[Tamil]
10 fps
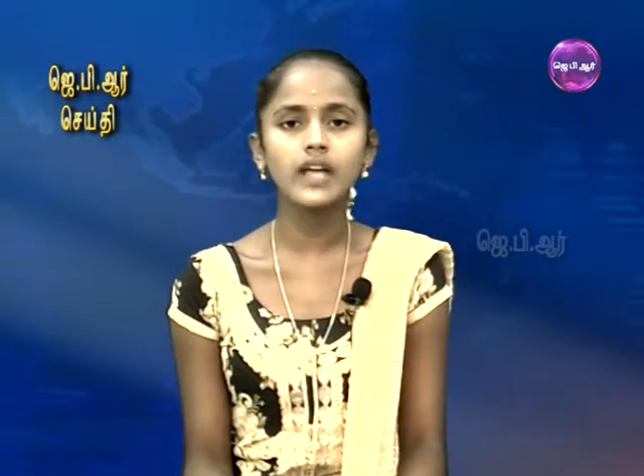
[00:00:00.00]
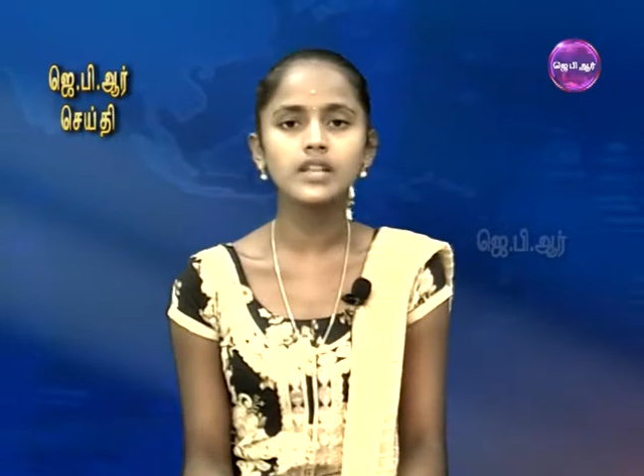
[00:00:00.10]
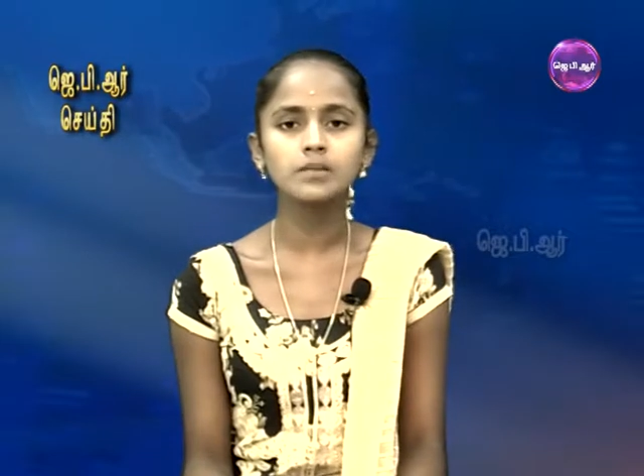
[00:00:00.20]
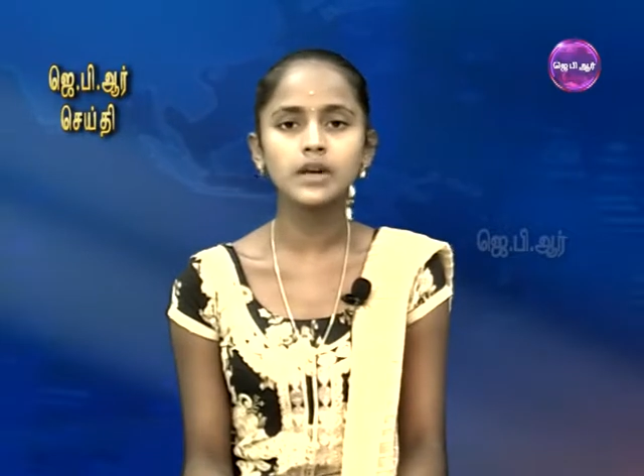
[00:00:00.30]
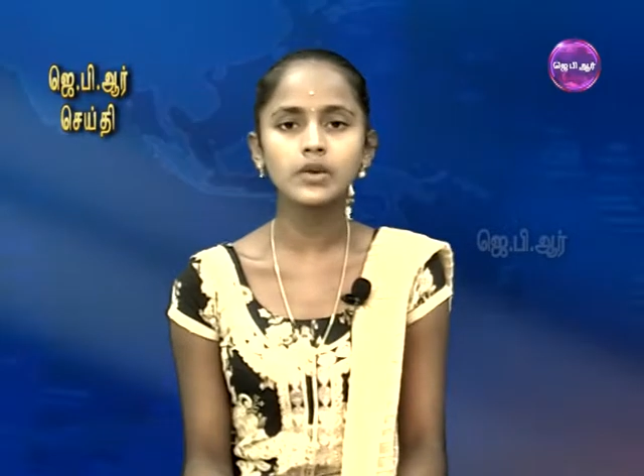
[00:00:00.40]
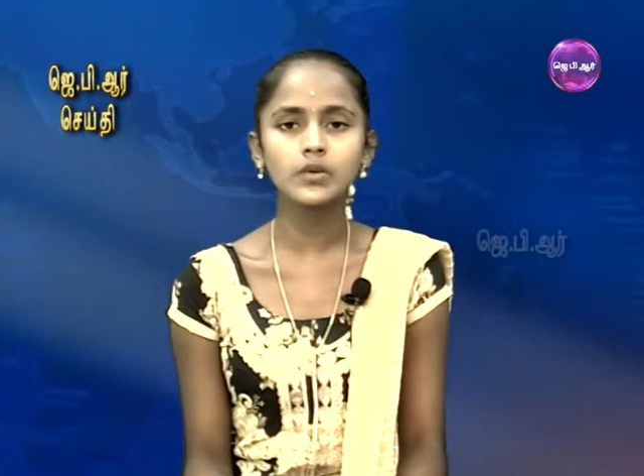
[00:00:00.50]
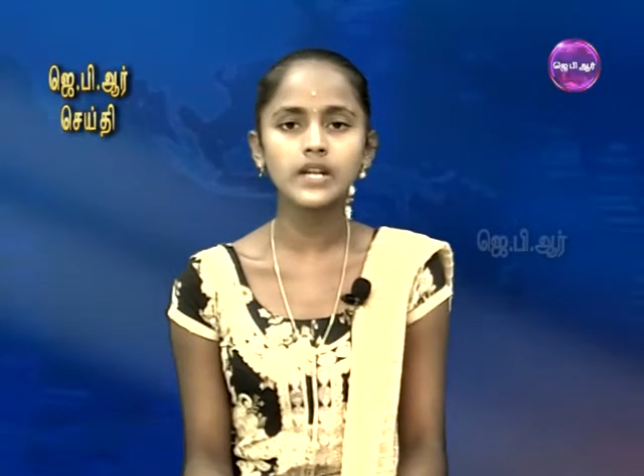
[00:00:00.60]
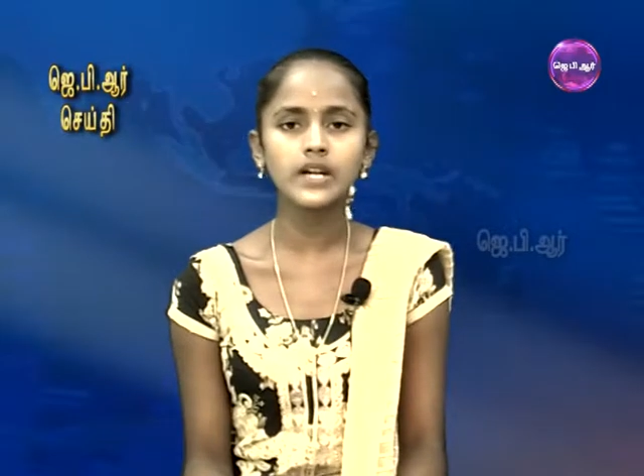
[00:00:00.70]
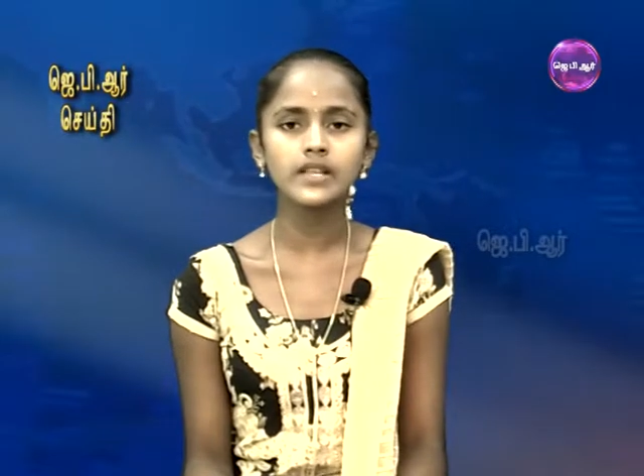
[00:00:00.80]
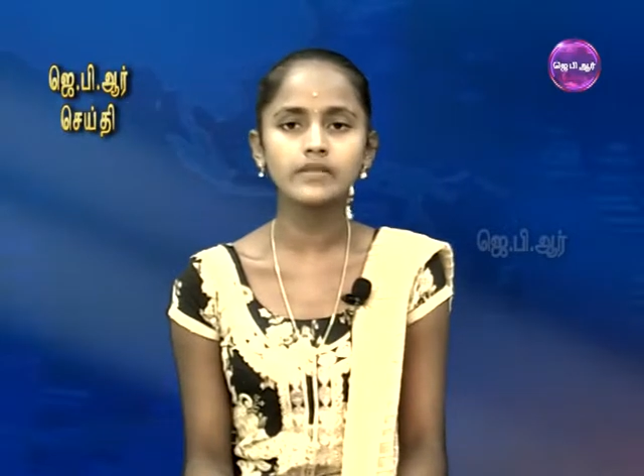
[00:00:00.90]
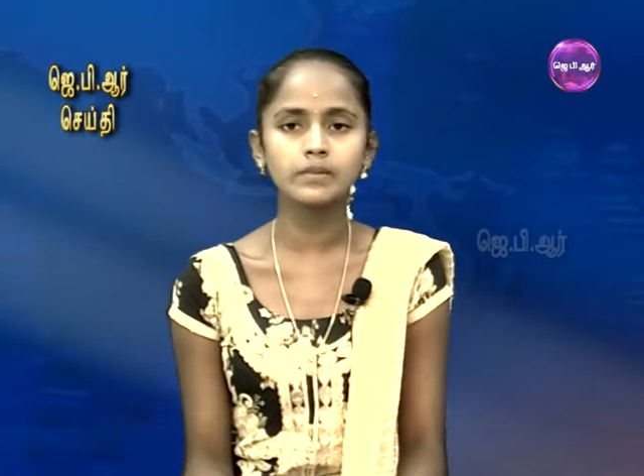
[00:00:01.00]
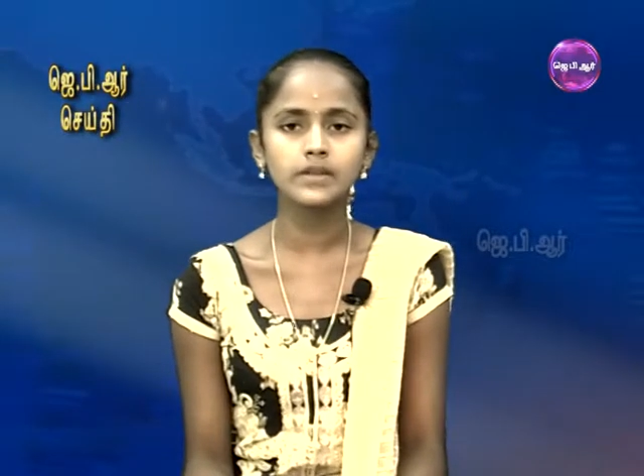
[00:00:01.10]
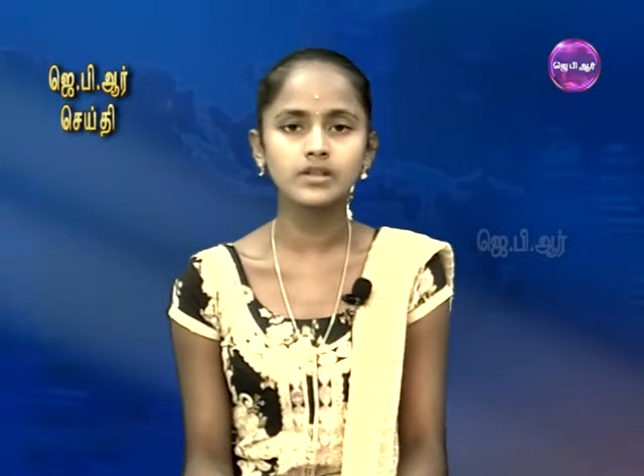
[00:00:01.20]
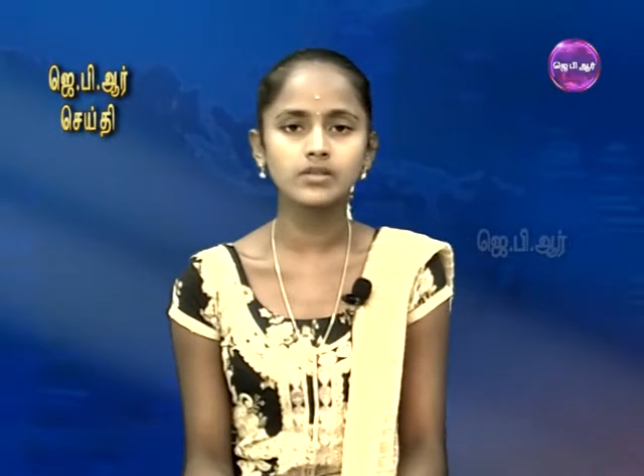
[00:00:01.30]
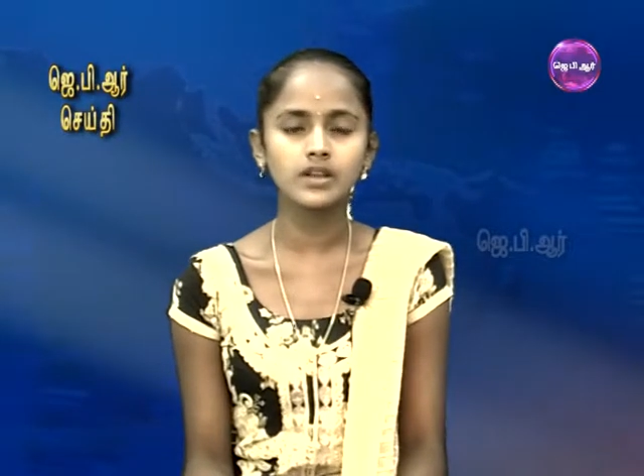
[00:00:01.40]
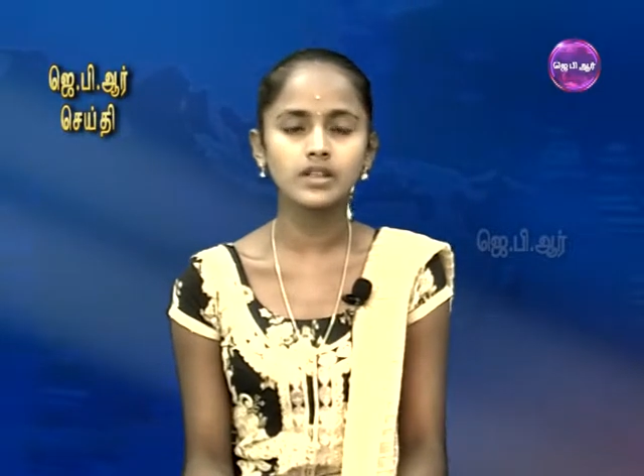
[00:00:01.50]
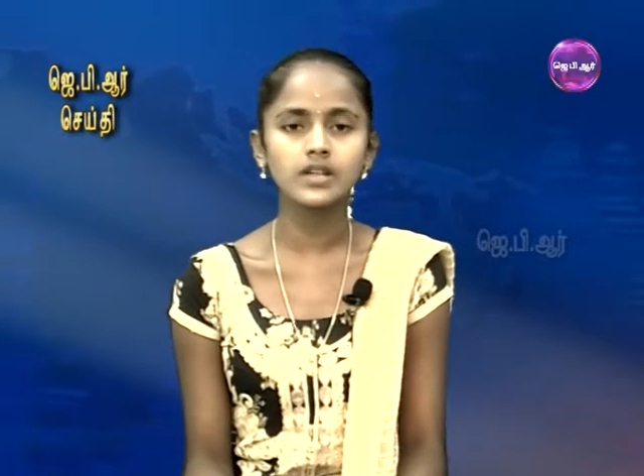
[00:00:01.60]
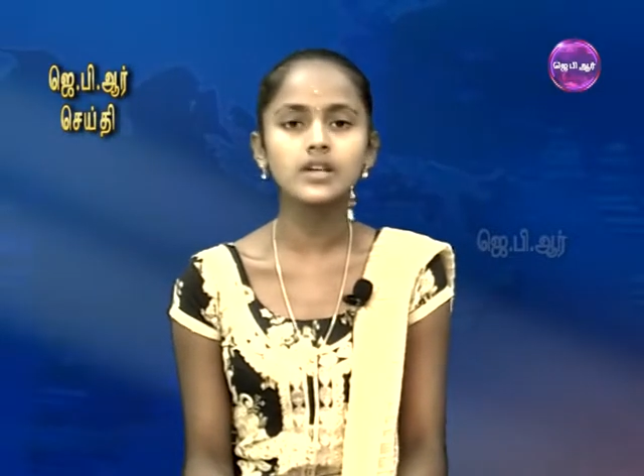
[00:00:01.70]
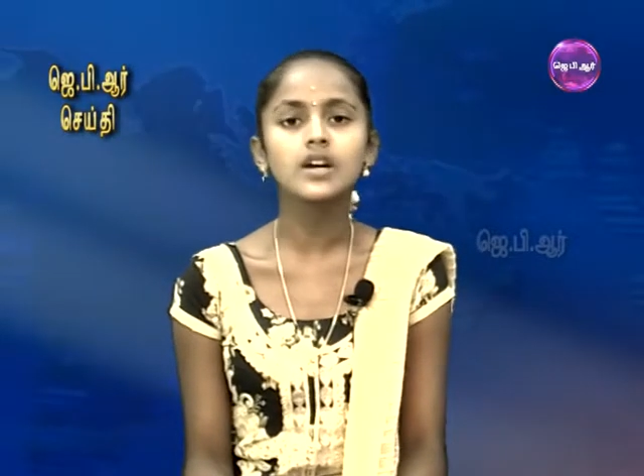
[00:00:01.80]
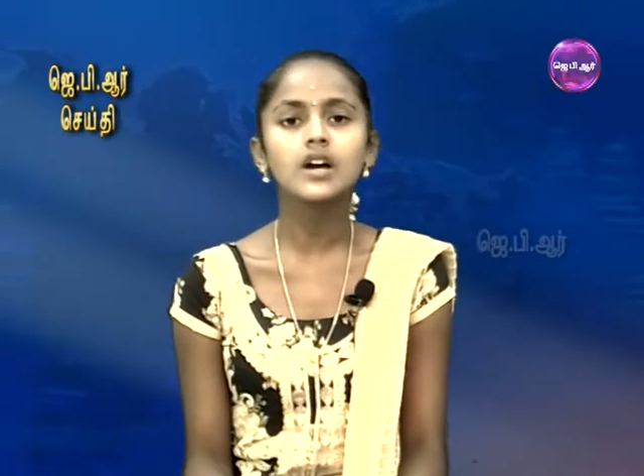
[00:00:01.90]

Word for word: ஐந்து பேர் உயிரிழந்த விபத்து குறித்து